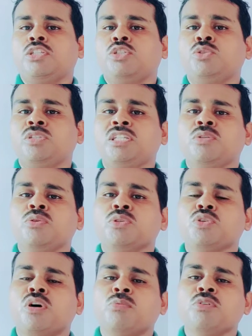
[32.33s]
যদি কোনো
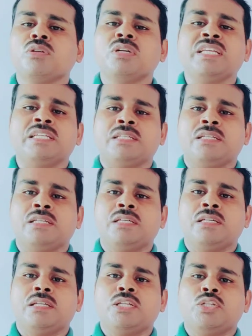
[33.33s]
সমতলে
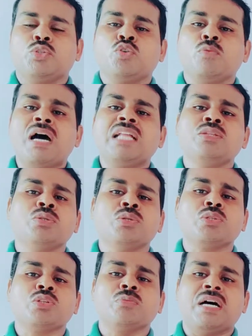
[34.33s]
সমান
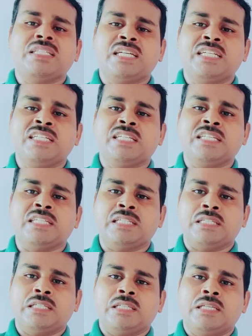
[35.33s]
দূরত্ব বজায় রেখে
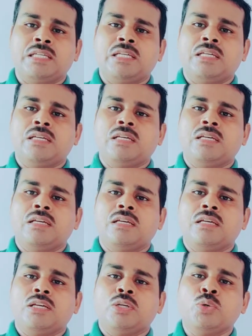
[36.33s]

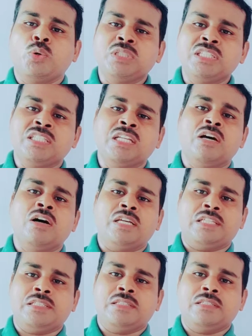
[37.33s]
গতিশীল
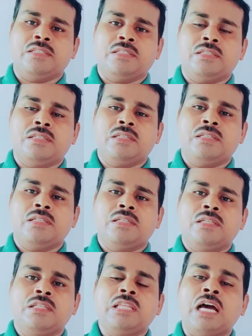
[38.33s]
হয়
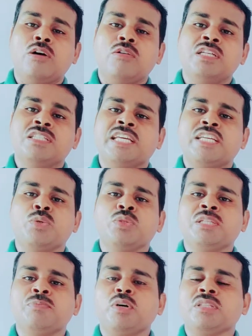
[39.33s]
তাহলে সেই
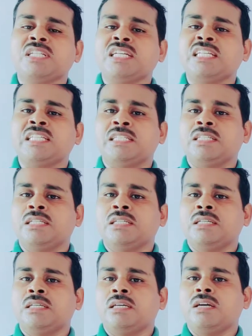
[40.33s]
গতিপথটাকে
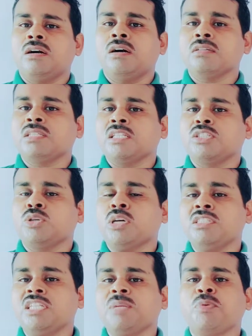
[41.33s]
অর্থাৎ
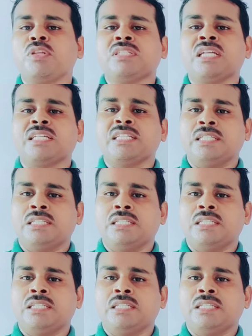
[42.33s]
সঞ্চার পথটাকে